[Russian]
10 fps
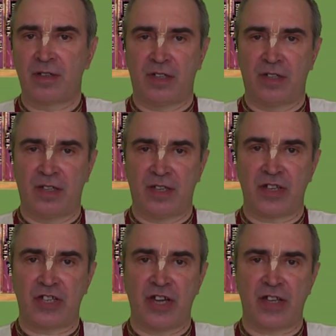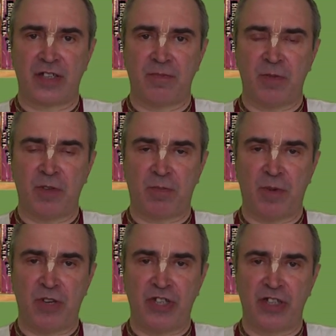когда назначается, например,
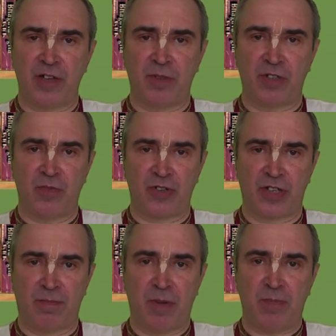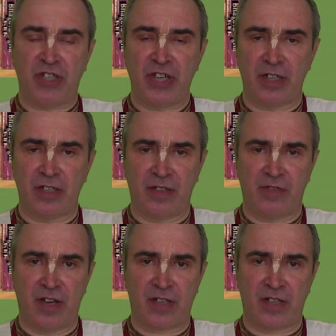попечитель, потому что попечитель это
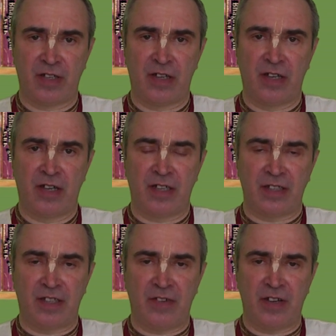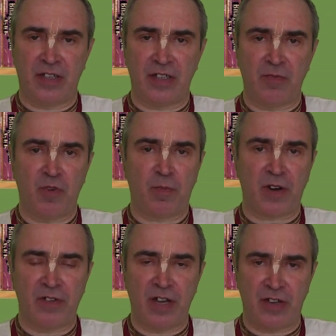является доверительным
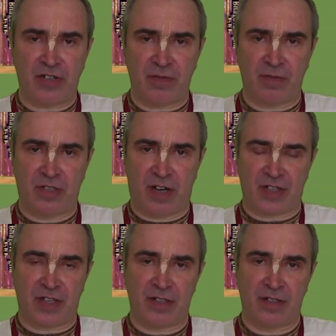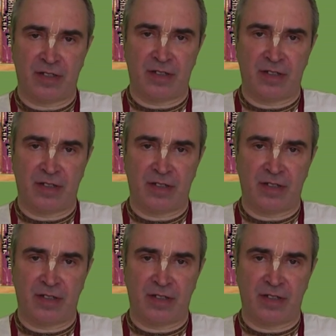управляющим траста.